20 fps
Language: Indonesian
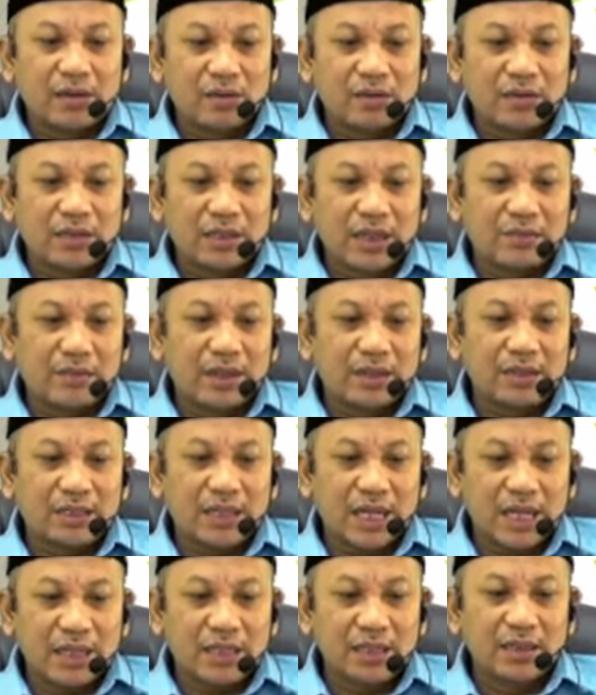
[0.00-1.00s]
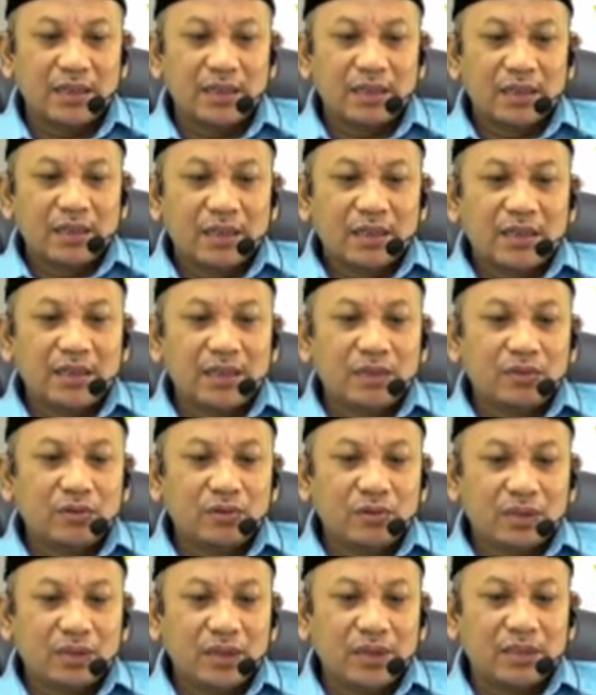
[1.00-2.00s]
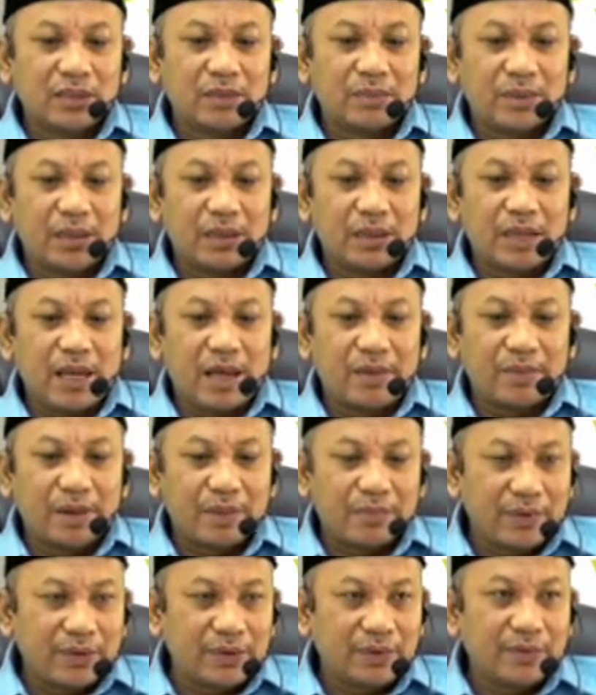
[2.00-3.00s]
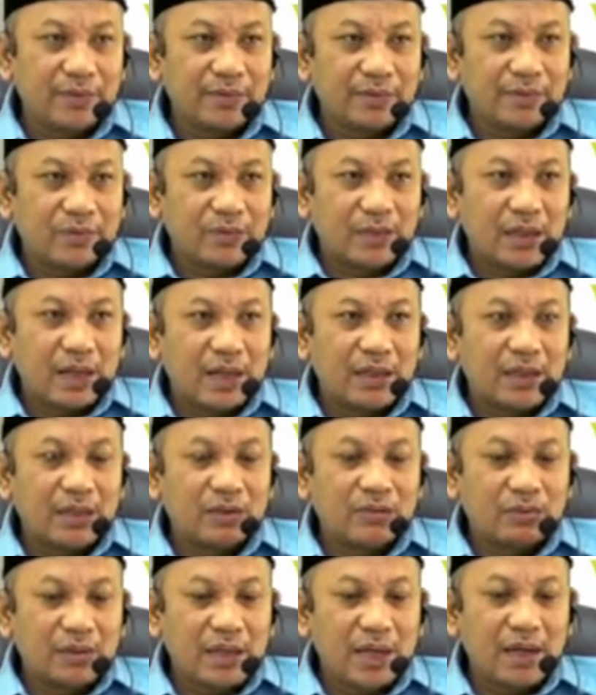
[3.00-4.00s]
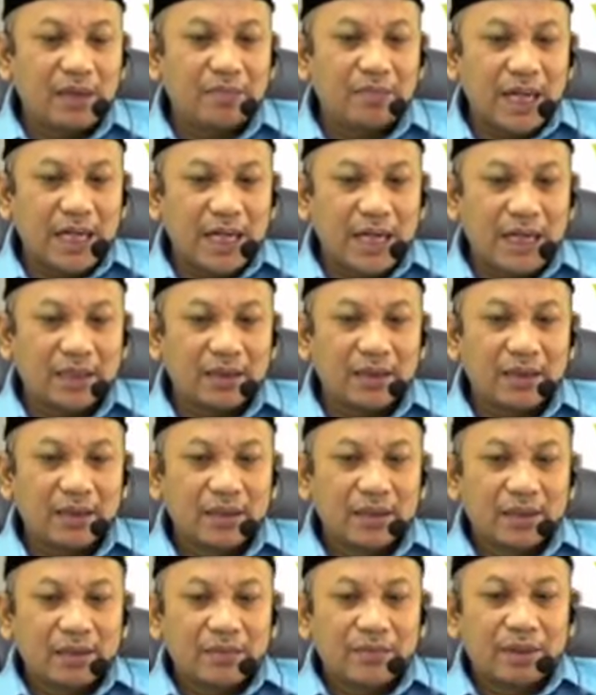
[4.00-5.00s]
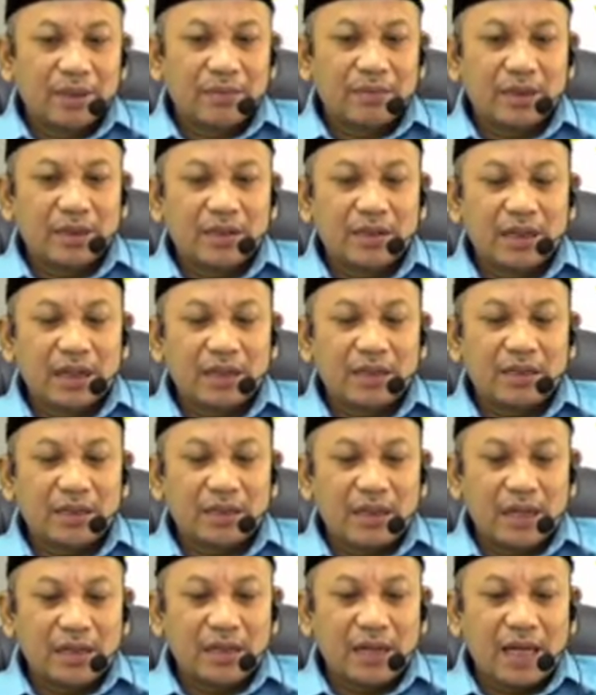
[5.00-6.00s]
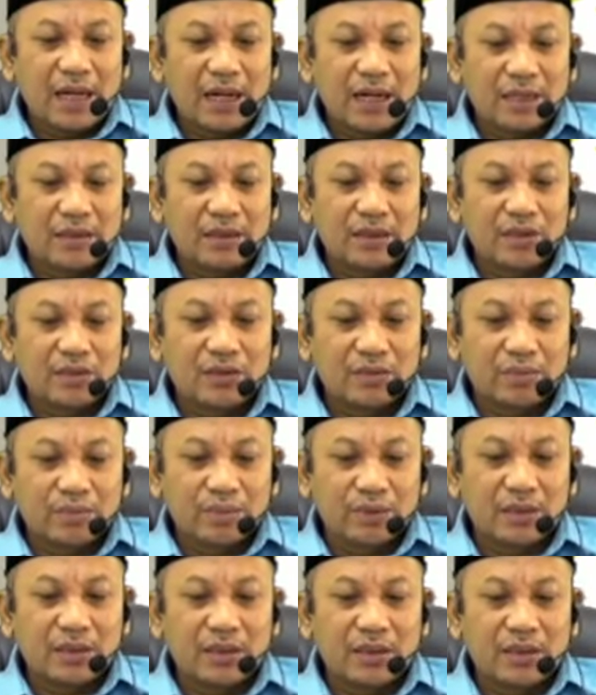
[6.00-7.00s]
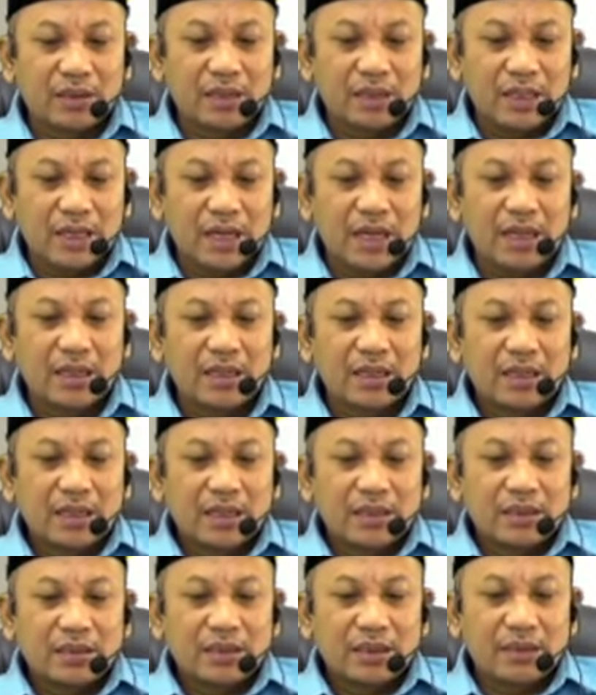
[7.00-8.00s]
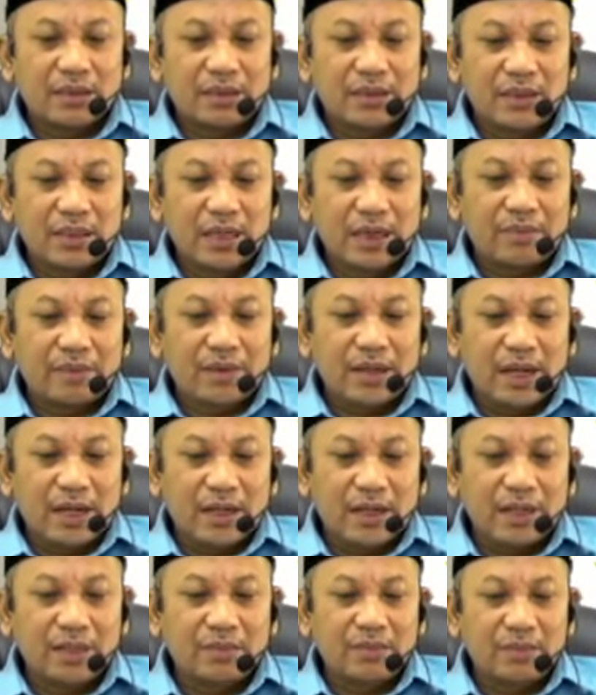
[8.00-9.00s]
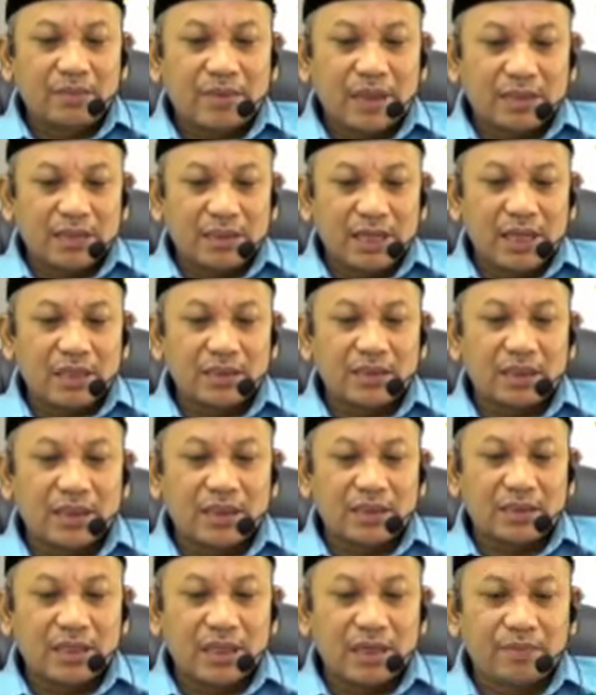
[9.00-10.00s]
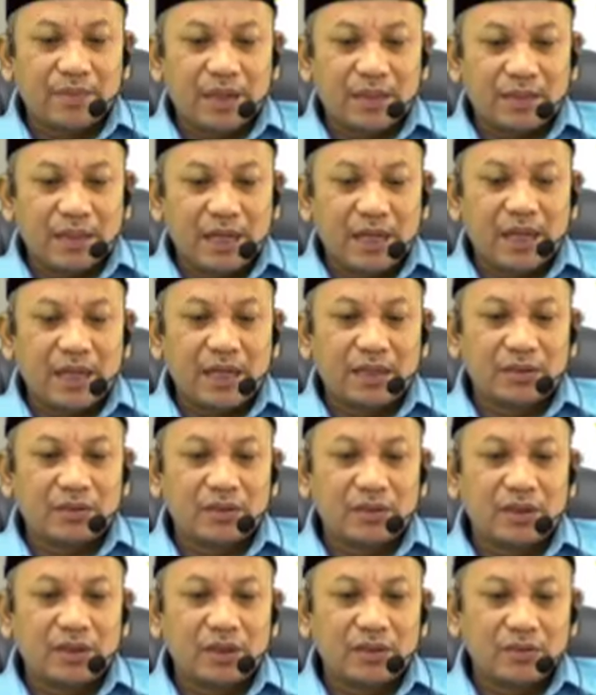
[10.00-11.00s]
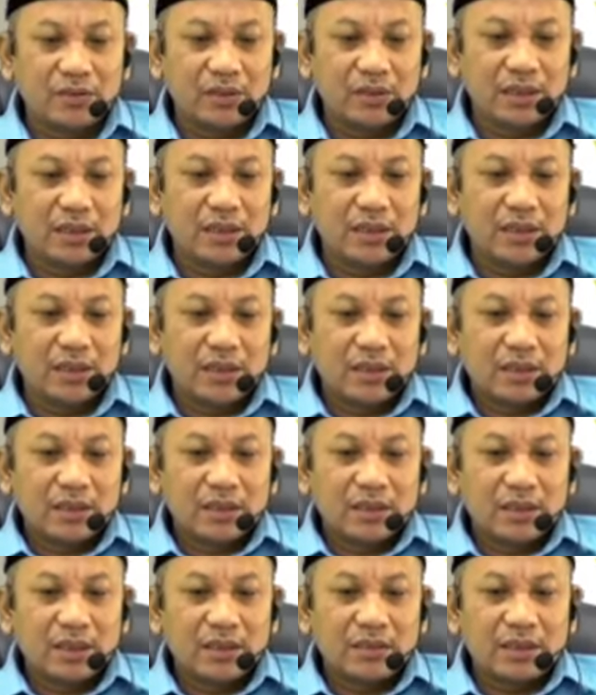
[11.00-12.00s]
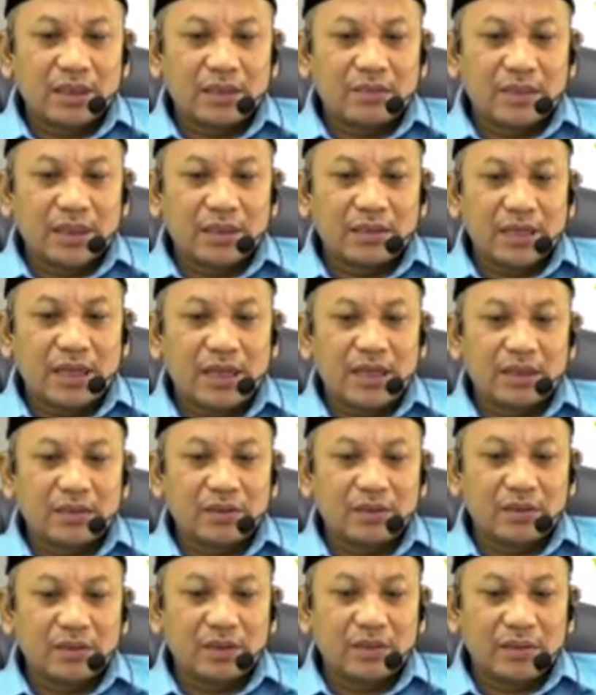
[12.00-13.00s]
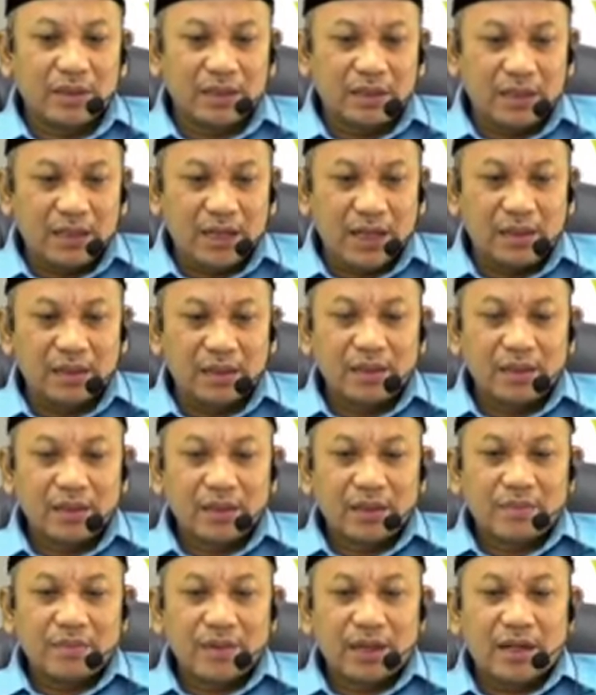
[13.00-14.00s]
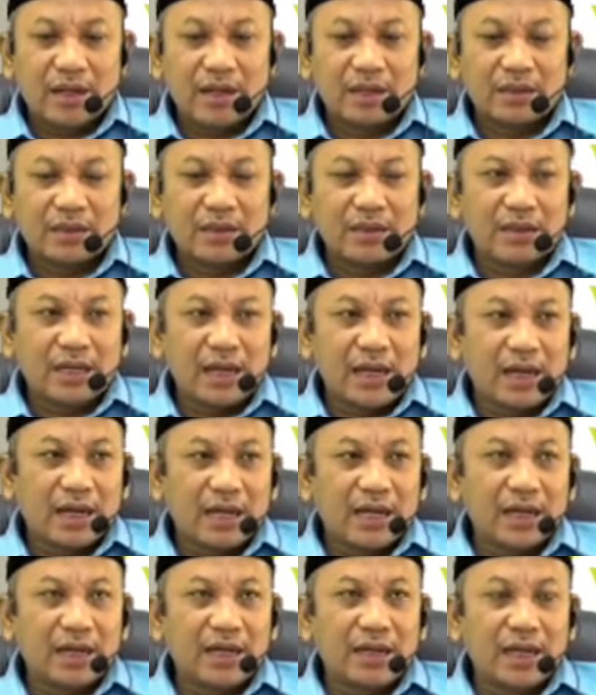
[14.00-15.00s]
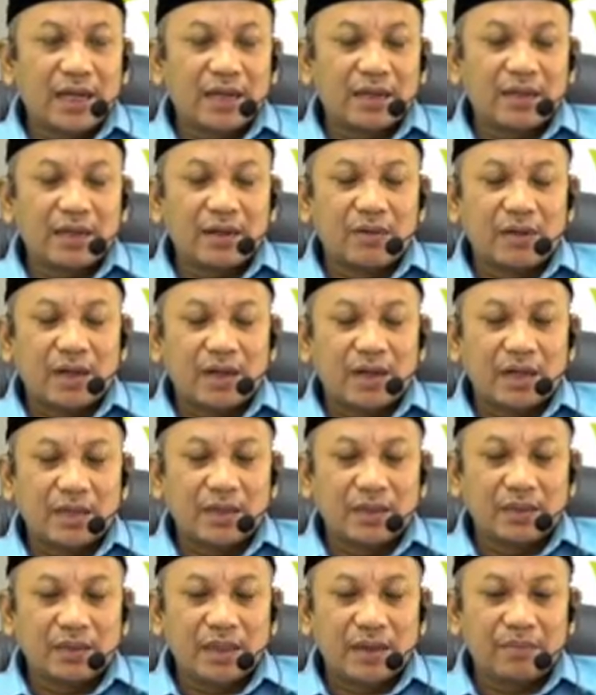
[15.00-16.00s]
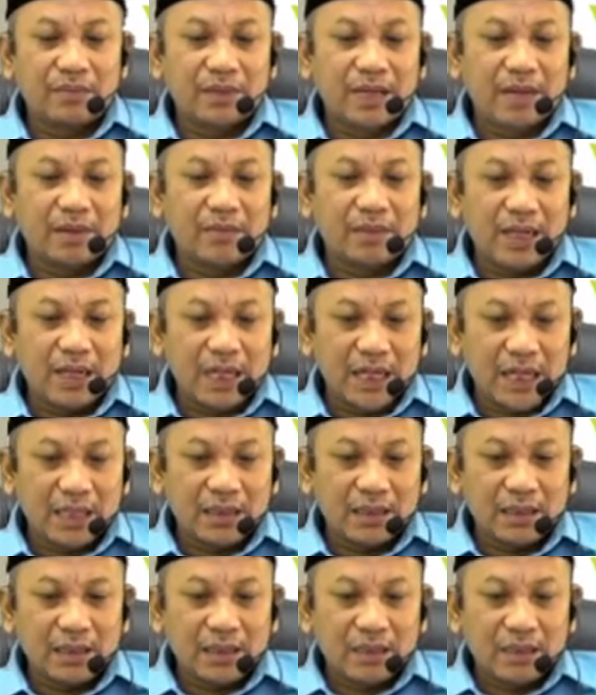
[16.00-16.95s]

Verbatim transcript: sama sekali dicuci seperti apapun karena sudah melekat Berbeda dengan alat tersebut ketika setiap kali memasak, selesai masak langsung dicuci. Selesai masak langsung dibersihkan. Maka tidak akan ada warna hitam yang melekat.